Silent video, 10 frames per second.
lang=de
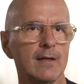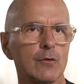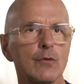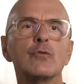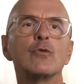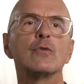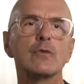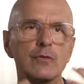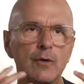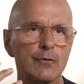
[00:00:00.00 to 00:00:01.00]
gewöhnt,
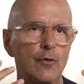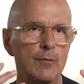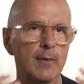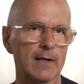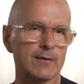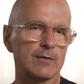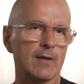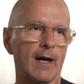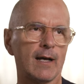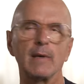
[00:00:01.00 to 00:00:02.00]
so einen Vollbart zu
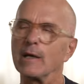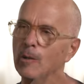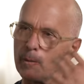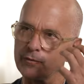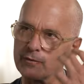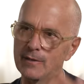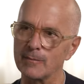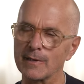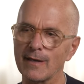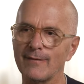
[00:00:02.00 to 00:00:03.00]
tragen, mein Kopf äh,
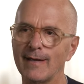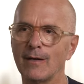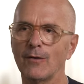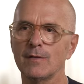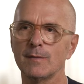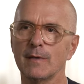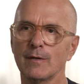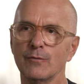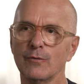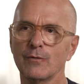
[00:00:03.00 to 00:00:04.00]
mittlerweile auch nicht mehr
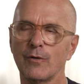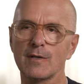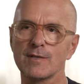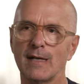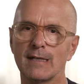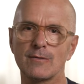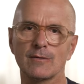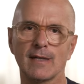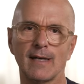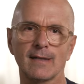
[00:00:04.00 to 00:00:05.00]
gewöhnt, volles Haar zu
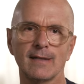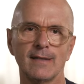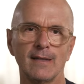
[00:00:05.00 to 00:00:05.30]
tragen.